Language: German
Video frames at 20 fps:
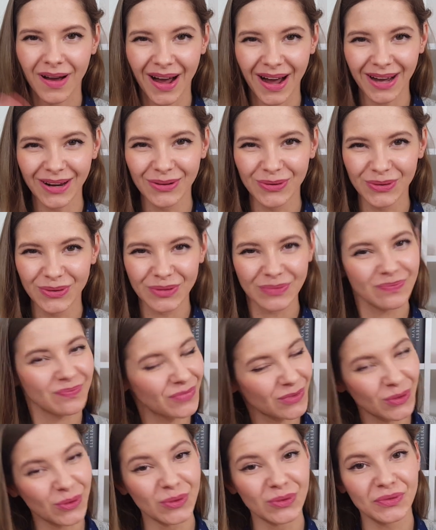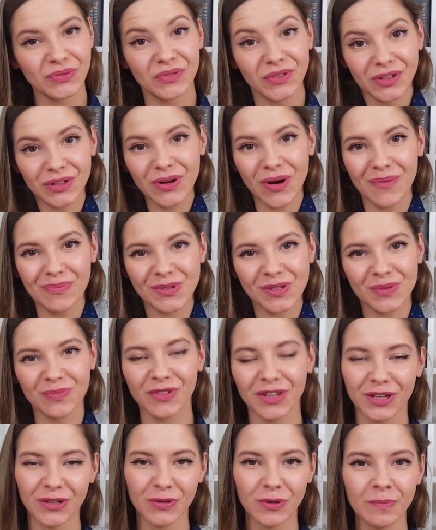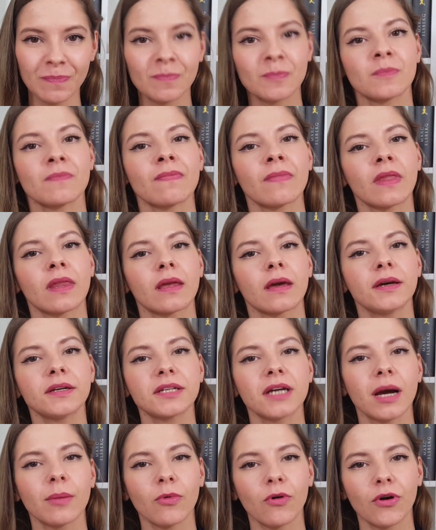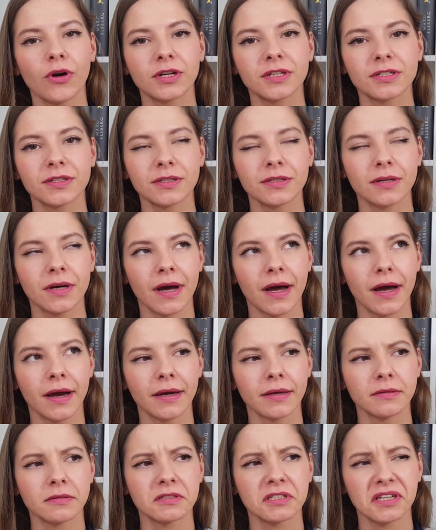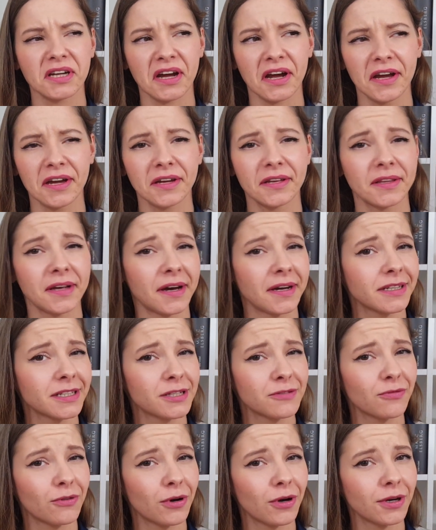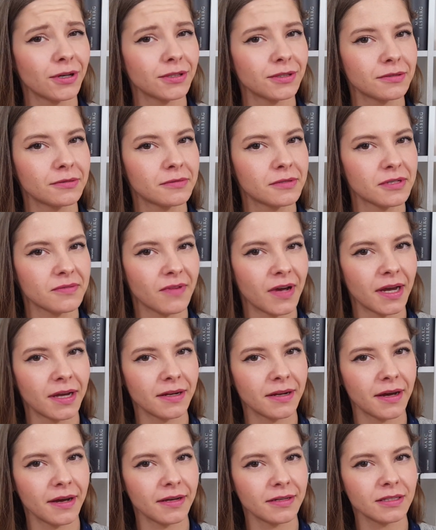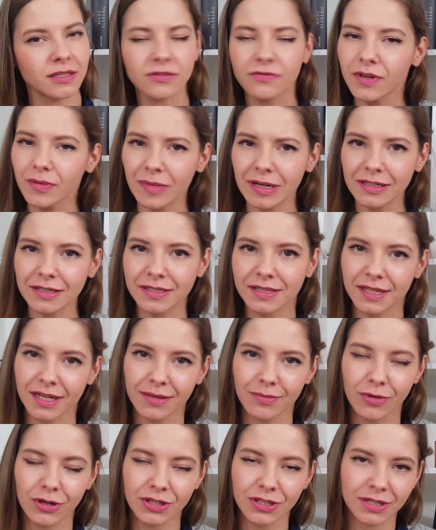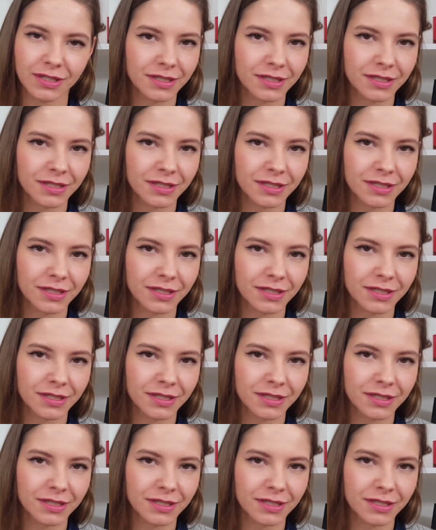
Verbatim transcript: Hallo und willkommen zum Video. Ich habe heute ein 3 in 1 für euch, 2 in 1, wie man es sehen möchte.